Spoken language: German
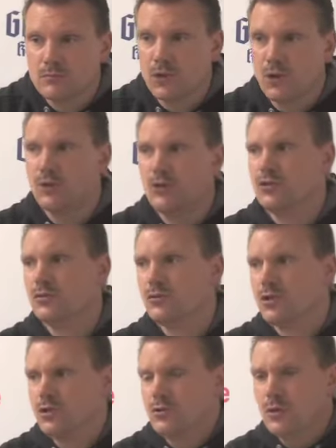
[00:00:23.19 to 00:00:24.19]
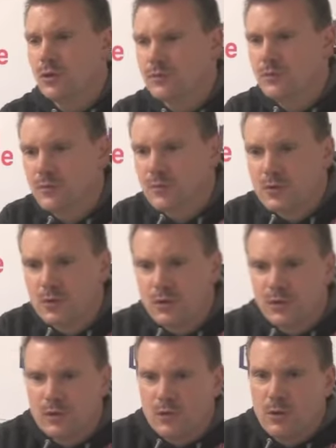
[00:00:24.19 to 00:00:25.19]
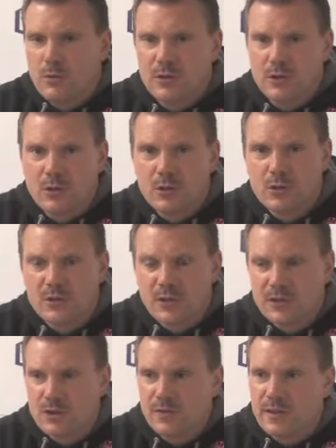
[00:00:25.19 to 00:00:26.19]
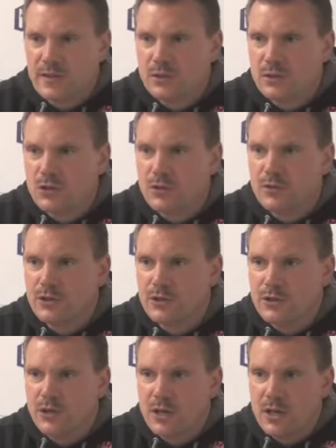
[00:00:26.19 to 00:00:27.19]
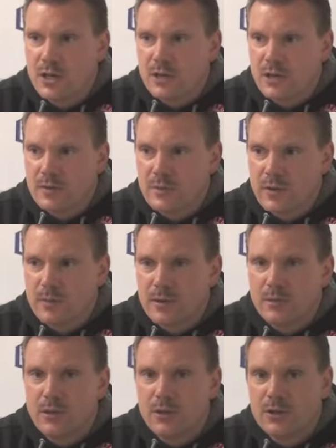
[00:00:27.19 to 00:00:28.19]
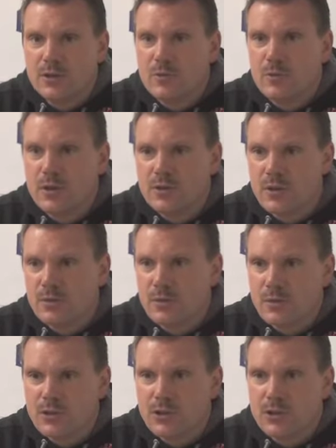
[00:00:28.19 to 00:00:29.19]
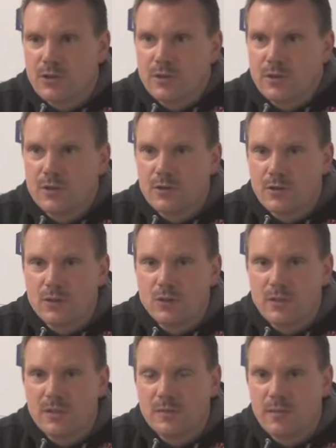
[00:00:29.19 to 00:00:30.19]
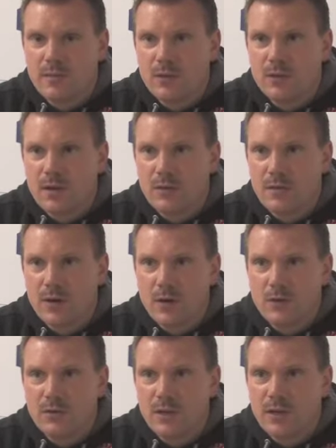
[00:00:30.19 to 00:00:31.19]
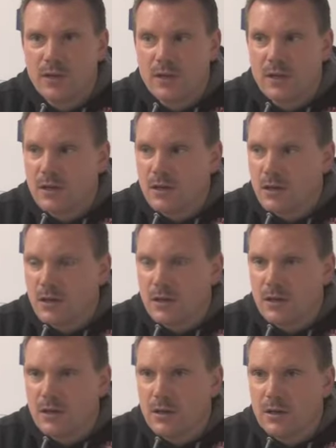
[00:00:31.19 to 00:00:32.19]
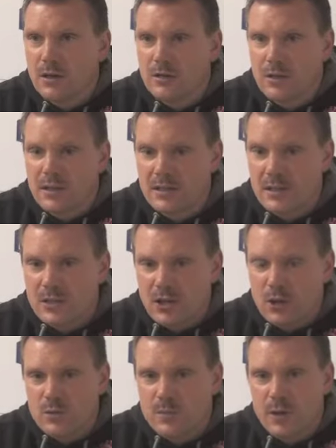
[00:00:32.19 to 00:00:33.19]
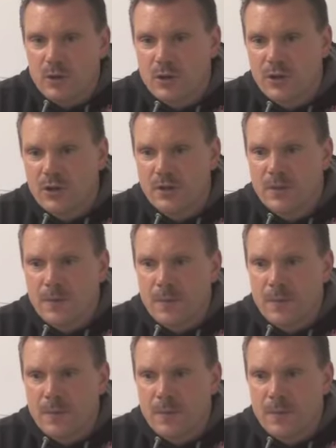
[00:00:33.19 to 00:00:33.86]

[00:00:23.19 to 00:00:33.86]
Ja, nicht, nicht nur auf, in Bezug auf das Derby, sondern grundsätzlich war es natürlich schon wichtig, dass wir mit dem heutigen Spiel unseren Punkteschnitt von, von über zwei Punkten einfach auch wieder äh, letztendlich ausbauen können.